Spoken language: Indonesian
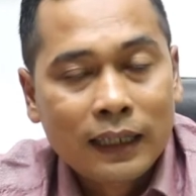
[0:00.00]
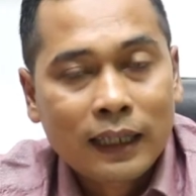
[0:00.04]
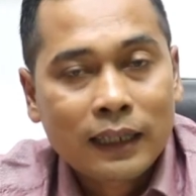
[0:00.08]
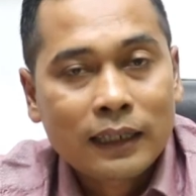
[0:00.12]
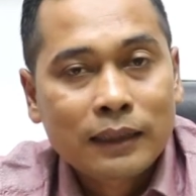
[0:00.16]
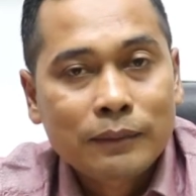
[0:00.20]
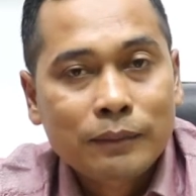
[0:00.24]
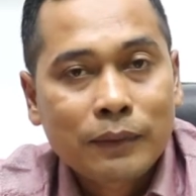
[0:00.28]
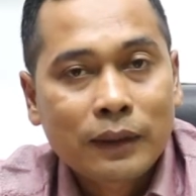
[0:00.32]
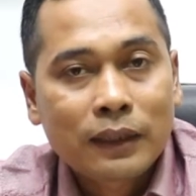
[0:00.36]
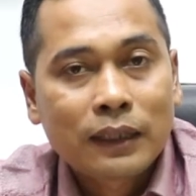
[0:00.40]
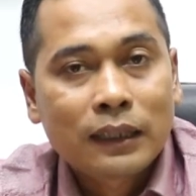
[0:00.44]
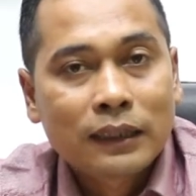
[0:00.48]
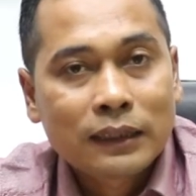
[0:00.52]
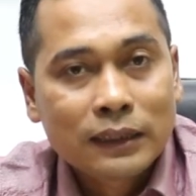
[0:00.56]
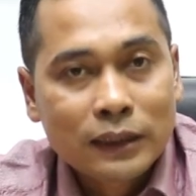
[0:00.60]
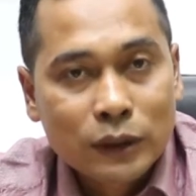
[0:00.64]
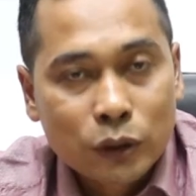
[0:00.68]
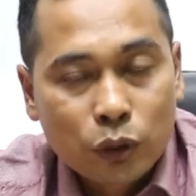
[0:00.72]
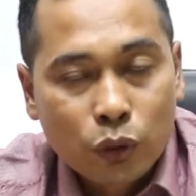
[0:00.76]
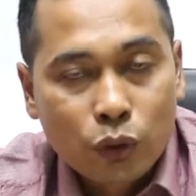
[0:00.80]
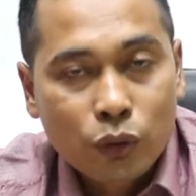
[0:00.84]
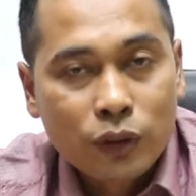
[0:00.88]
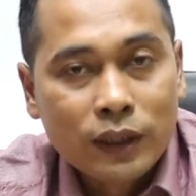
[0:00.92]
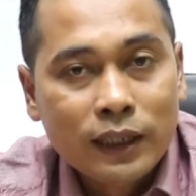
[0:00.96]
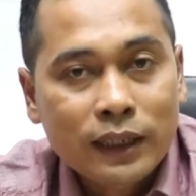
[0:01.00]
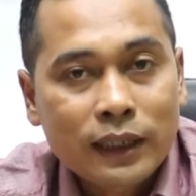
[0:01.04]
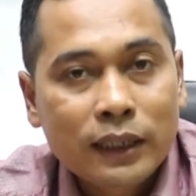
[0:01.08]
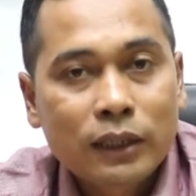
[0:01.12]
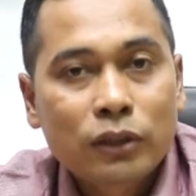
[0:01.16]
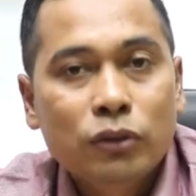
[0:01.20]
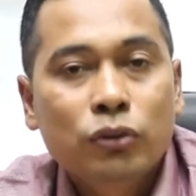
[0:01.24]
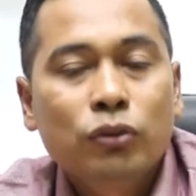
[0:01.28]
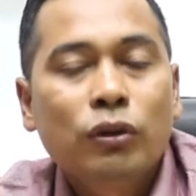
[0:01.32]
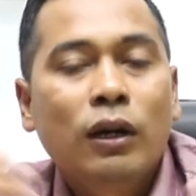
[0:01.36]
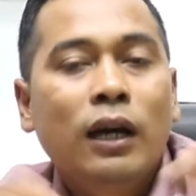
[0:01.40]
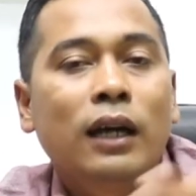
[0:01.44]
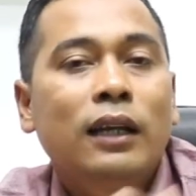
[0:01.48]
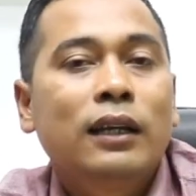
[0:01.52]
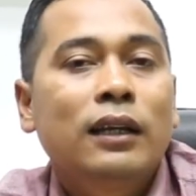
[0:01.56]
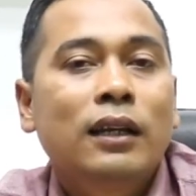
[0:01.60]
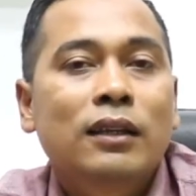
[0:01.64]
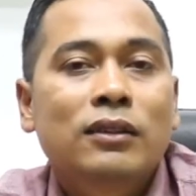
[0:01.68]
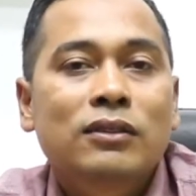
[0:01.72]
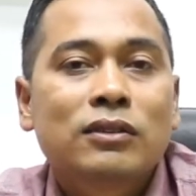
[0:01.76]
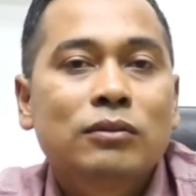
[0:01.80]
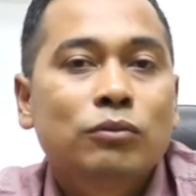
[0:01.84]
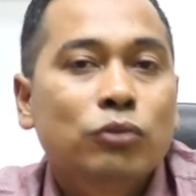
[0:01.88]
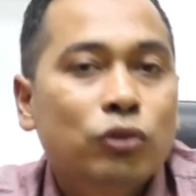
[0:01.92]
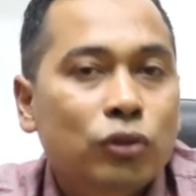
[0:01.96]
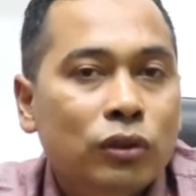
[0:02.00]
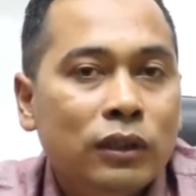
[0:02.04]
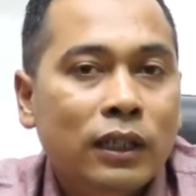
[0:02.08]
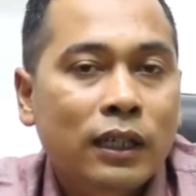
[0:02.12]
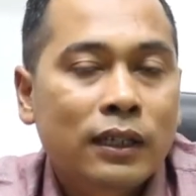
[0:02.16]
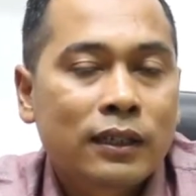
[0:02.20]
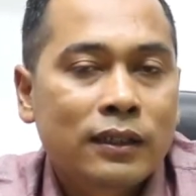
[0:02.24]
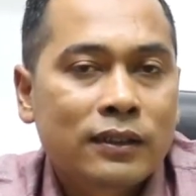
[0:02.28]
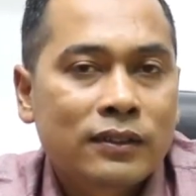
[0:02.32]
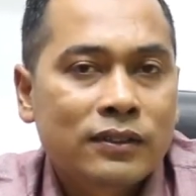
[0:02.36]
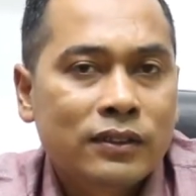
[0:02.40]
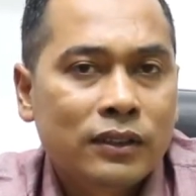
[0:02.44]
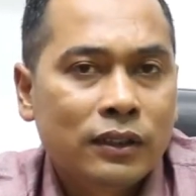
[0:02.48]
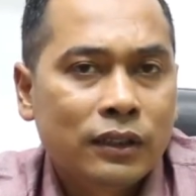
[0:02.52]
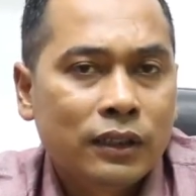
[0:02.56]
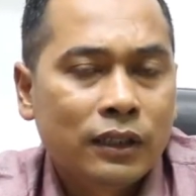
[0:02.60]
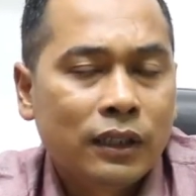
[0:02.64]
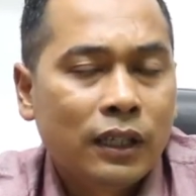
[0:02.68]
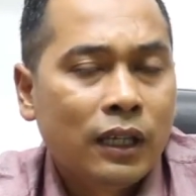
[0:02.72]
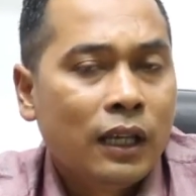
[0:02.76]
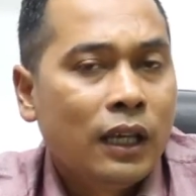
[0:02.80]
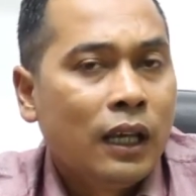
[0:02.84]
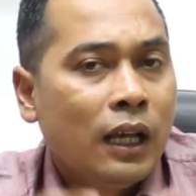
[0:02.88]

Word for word: daripada teori itu Anda sebutkan di sini.